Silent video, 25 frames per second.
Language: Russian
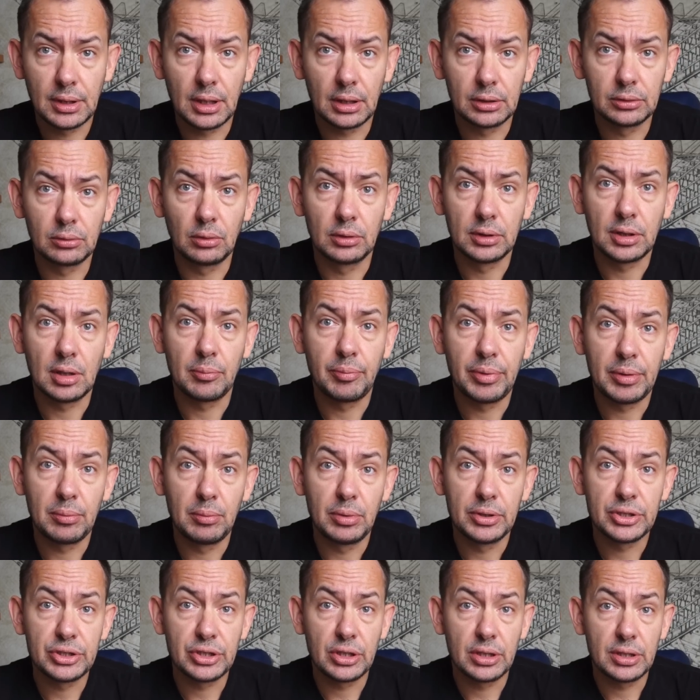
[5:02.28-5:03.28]
как только
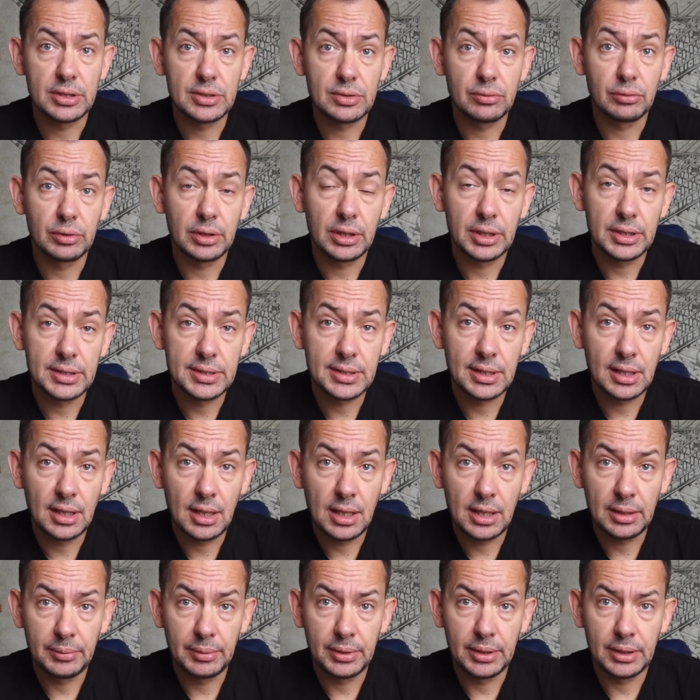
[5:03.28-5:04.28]
приближается украинская
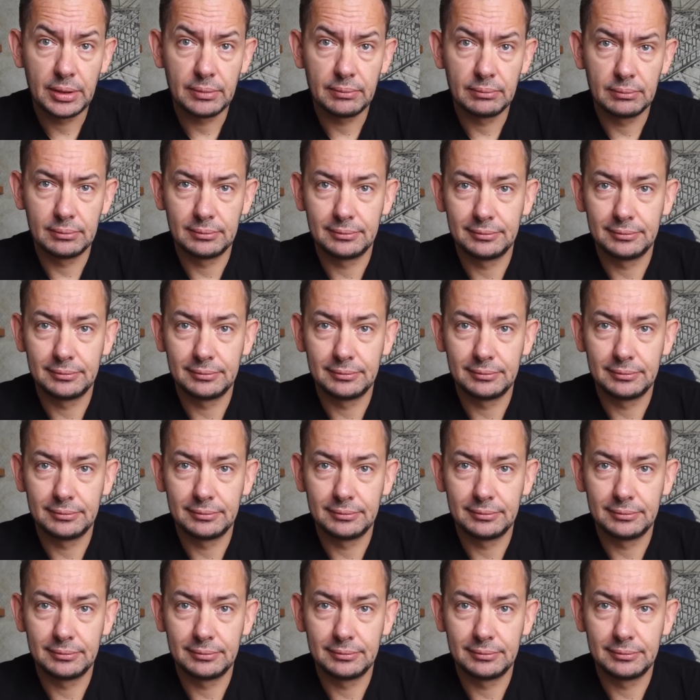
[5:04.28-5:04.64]
армия,